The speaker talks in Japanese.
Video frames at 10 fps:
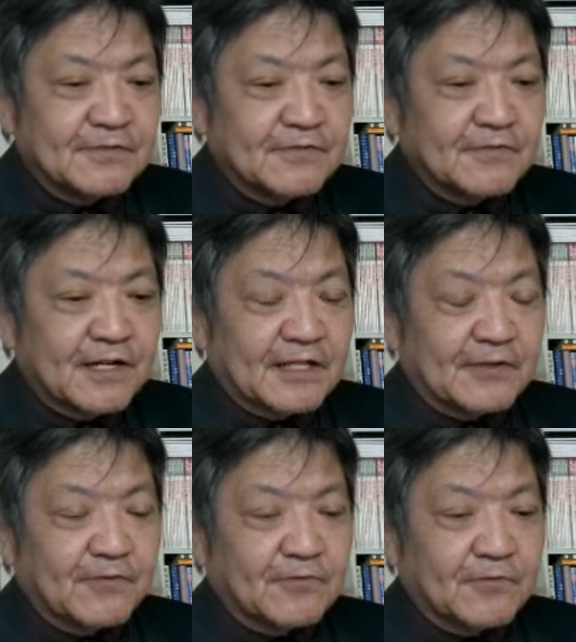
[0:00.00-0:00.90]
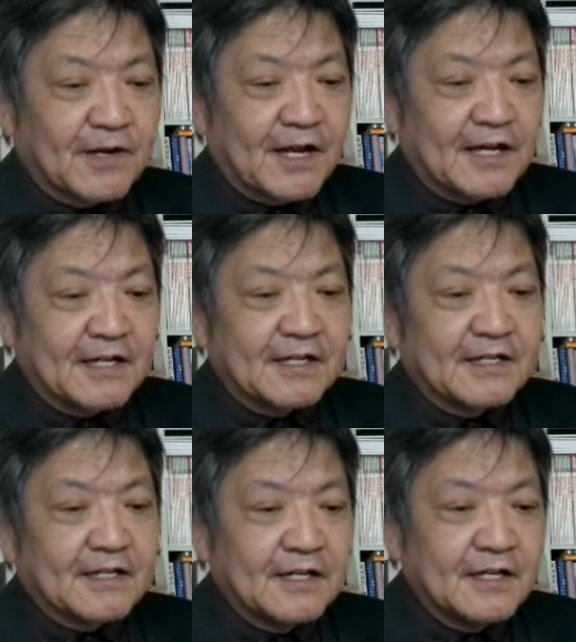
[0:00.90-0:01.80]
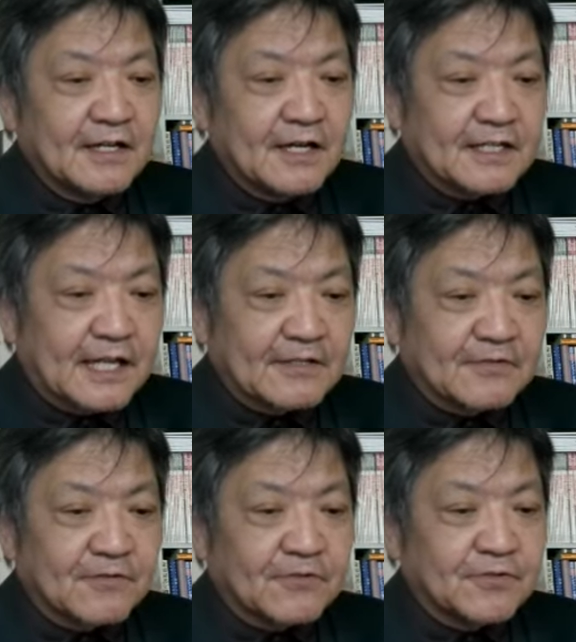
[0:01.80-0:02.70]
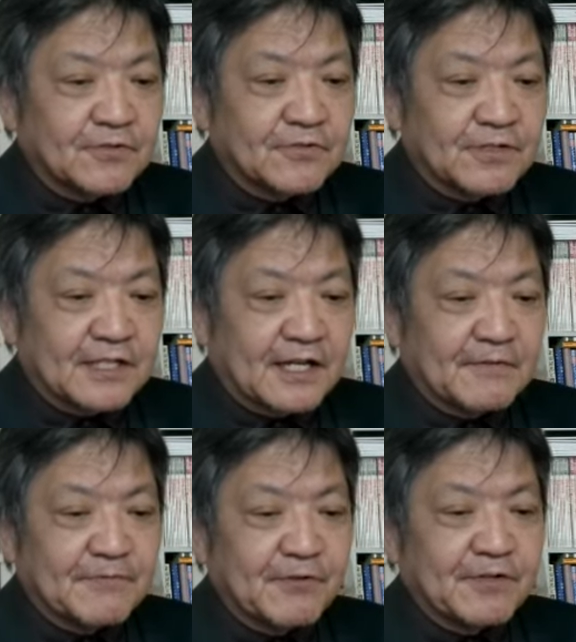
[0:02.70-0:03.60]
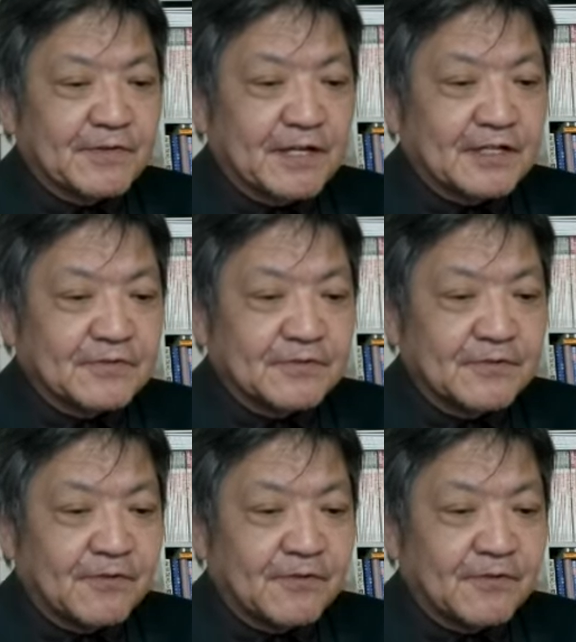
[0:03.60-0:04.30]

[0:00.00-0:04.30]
この方の夫が胆のの手術をした病院には行かず、